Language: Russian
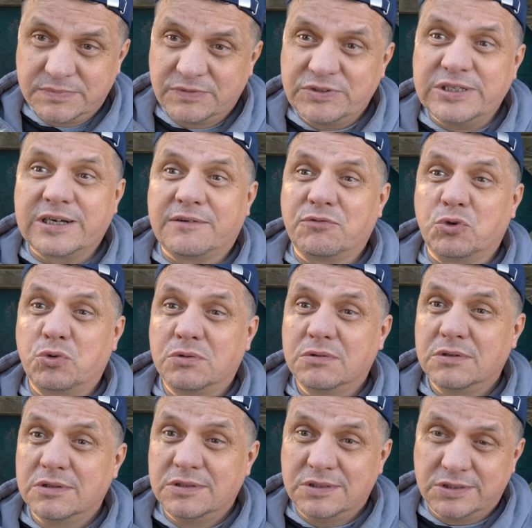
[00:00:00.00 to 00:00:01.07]
все равно
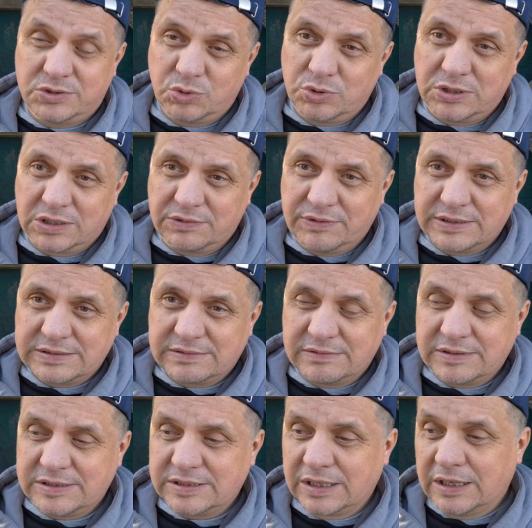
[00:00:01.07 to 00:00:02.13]
несете
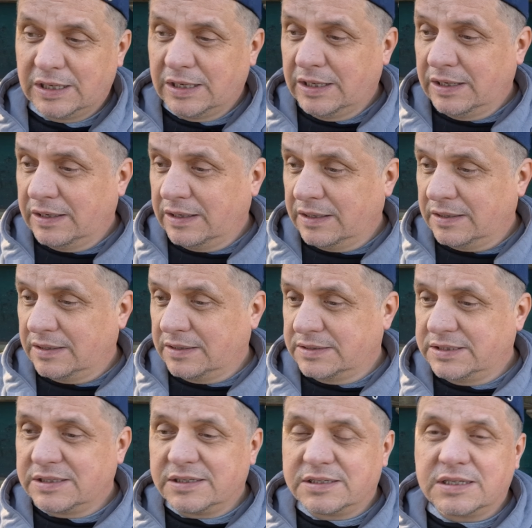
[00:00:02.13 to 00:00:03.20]
ответственность. Э,
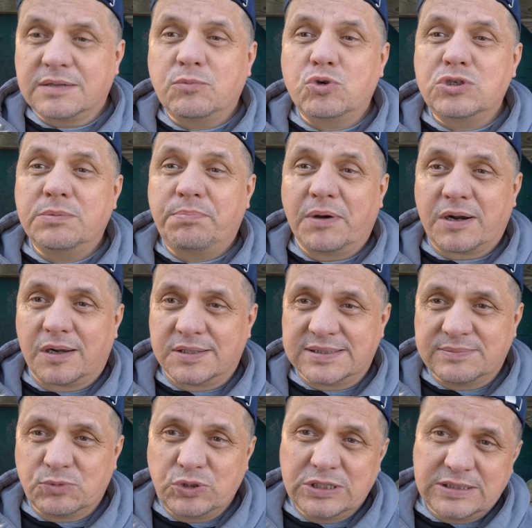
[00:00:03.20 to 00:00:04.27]
делать это можно
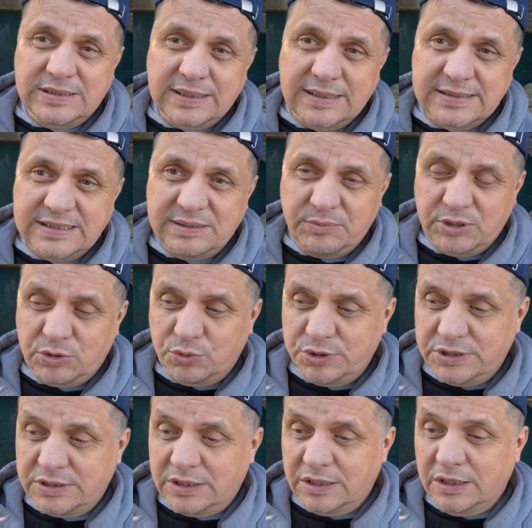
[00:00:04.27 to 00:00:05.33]
по-разному, есть разные
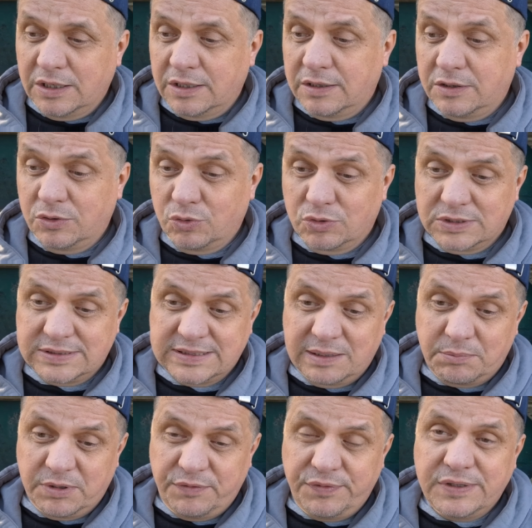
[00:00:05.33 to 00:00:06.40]
методики. Но
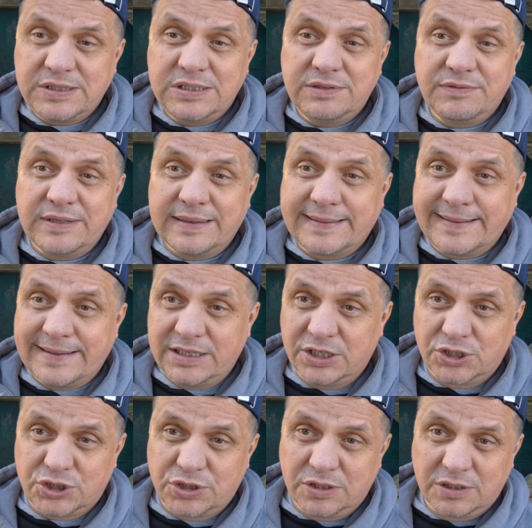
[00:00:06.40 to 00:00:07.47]
самое эффективное,
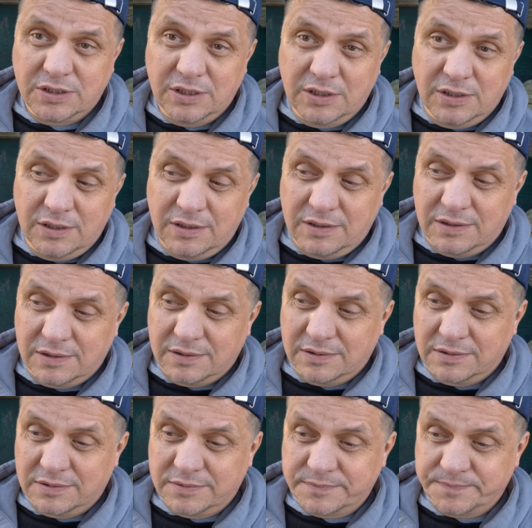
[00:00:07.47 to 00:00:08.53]
конечно,
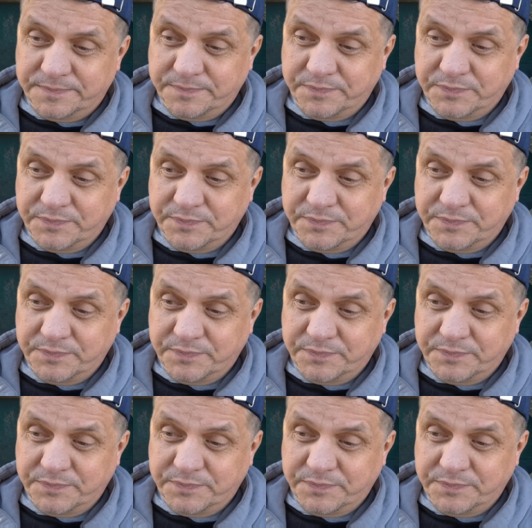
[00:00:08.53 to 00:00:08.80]
э,